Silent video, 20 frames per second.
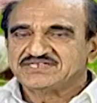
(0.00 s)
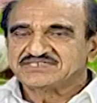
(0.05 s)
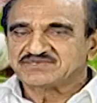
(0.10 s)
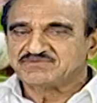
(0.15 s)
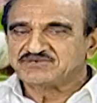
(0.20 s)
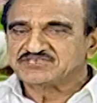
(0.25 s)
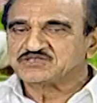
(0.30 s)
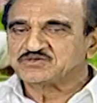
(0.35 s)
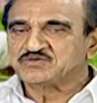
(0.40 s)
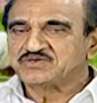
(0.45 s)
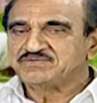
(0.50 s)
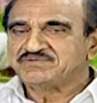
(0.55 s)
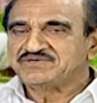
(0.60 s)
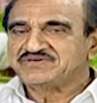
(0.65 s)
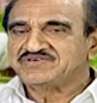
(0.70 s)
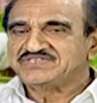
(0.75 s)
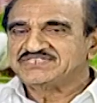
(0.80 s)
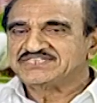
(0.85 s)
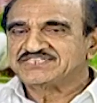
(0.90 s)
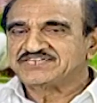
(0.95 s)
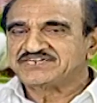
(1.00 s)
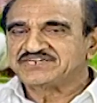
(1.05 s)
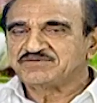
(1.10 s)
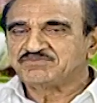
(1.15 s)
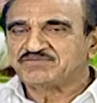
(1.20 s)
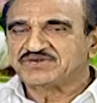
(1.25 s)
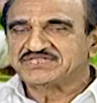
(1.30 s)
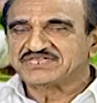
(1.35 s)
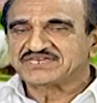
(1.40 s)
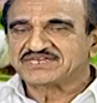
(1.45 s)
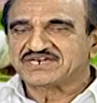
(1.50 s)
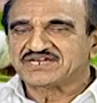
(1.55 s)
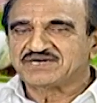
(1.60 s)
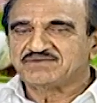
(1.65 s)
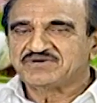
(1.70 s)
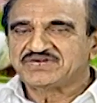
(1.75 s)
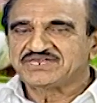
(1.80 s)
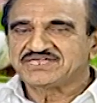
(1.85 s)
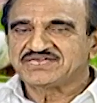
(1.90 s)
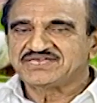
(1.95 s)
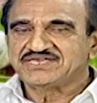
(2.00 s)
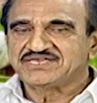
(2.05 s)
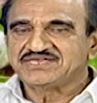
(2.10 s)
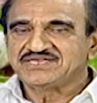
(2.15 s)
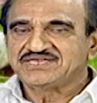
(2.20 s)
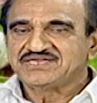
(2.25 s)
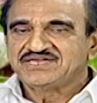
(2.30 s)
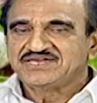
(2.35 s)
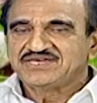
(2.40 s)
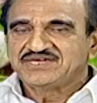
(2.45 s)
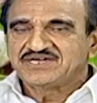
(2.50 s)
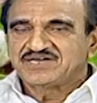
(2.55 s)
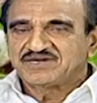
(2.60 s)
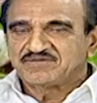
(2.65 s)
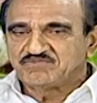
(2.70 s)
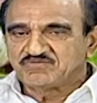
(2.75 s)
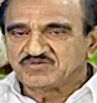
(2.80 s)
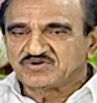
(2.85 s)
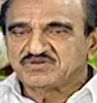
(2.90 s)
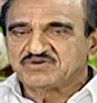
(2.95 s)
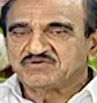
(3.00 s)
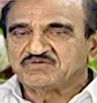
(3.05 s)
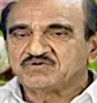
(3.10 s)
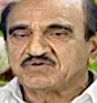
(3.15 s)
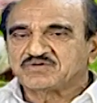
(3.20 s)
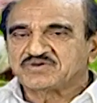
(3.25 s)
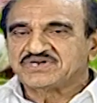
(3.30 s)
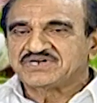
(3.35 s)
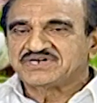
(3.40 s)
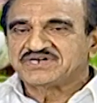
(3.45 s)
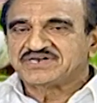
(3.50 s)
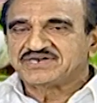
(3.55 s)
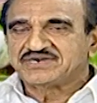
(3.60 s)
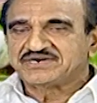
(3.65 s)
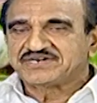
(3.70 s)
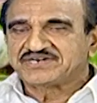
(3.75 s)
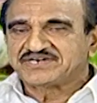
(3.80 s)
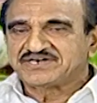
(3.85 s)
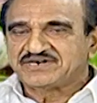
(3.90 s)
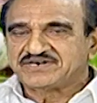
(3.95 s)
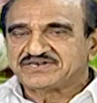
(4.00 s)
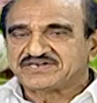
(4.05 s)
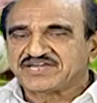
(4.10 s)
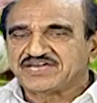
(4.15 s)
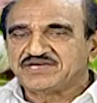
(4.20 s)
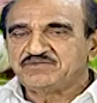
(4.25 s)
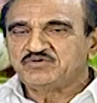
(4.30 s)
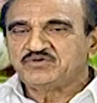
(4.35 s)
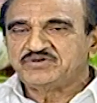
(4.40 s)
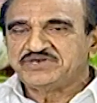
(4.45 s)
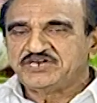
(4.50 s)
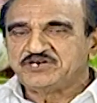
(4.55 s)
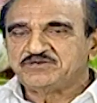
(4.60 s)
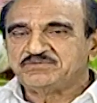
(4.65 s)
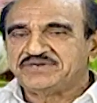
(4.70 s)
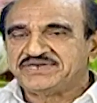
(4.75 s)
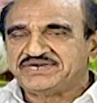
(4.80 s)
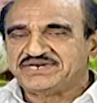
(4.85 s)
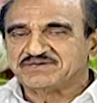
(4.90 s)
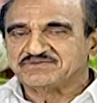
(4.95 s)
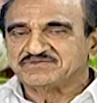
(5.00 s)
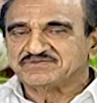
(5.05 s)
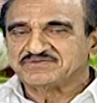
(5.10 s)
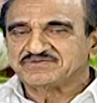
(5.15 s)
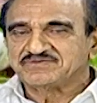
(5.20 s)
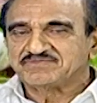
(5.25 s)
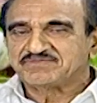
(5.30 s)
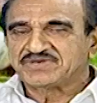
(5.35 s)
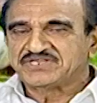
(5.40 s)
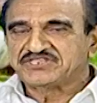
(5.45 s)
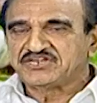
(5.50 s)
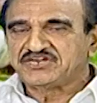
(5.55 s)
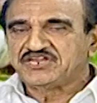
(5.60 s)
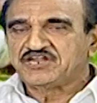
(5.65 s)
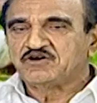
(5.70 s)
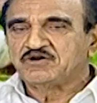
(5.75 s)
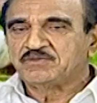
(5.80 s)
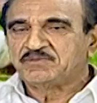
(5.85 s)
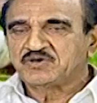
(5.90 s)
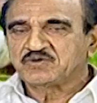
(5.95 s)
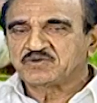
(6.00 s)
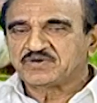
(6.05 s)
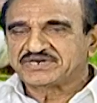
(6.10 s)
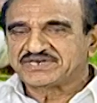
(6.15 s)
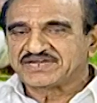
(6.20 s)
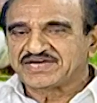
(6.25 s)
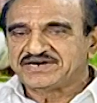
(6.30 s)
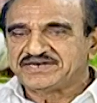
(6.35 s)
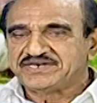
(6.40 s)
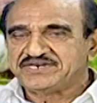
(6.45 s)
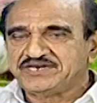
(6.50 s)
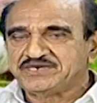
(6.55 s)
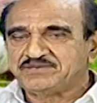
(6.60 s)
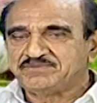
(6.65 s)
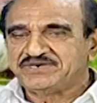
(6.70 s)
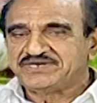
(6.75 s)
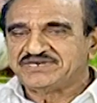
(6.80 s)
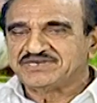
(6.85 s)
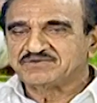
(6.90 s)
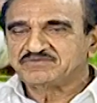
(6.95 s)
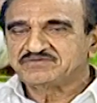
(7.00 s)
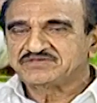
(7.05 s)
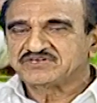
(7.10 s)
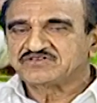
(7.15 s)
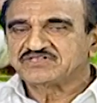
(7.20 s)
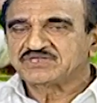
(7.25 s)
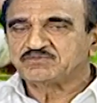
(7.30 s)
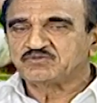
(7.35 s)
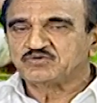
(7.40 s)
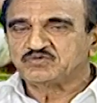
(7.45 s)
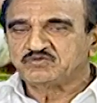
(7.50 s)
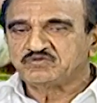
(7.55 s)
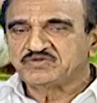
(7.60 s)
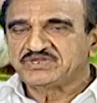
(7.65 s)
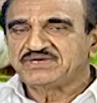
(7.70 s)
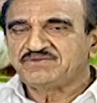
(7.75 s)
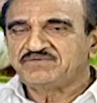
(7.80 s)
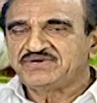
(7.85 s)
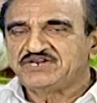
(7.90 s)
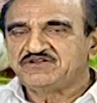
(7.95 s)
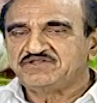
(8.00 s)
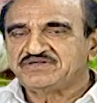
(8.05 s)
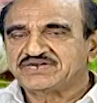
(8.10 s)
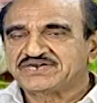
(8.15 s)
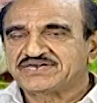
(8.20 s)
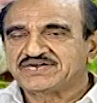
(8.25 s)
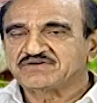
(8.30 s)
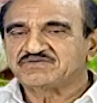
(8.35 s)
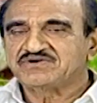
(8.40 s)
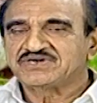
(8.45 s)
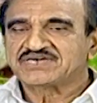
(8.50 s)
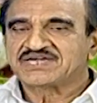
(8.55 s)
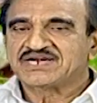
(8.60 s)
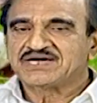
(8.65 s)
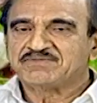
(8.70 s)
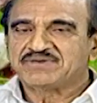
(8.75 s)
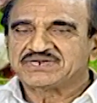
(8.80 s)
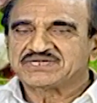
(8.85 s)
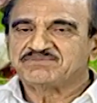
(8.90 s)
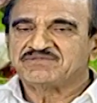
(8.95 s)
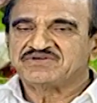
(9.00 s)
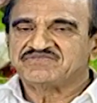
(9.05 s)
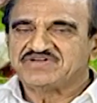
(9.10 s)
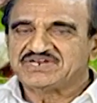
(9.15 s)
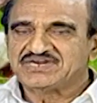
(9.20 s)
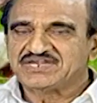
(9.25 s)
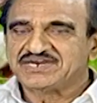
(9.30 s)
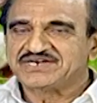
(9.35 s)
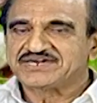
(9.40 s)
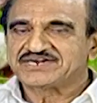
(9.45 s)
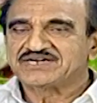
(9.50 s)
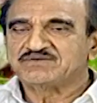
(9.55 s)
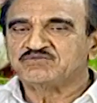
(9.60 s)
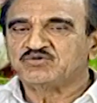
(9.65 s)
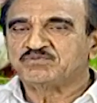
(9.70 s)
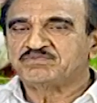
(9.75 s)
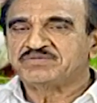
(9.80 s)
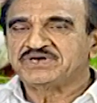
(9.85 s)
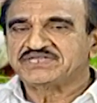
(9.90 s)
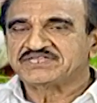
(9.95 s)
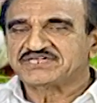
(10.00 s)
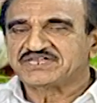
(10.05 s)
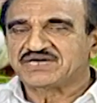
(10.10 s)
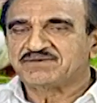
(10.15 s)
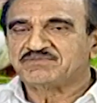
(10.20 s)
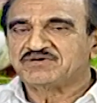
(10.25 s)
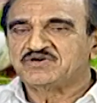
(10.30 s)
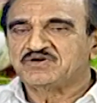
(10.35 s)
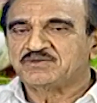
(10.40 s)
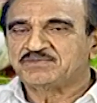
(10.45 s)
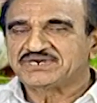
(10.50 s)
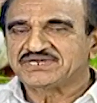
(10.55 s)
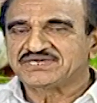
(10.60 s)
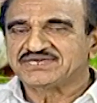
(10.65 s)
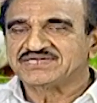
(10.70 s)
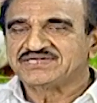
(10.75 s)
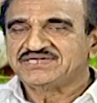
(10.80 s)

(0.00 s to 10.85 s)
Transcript: సమస్యని మేనేజ్ అంటే ప్రతి గ్రామానికి ఒక టైం డేట్ పెట్టాం ప్రతి నెలలో కూడా ఒక టైం డేట్ పెట్టాం తర్వాత ఉదయం 8 గంటలకు ఆ గ్రామానికి వెళ్లి \|_{35} గ్రామం లోపట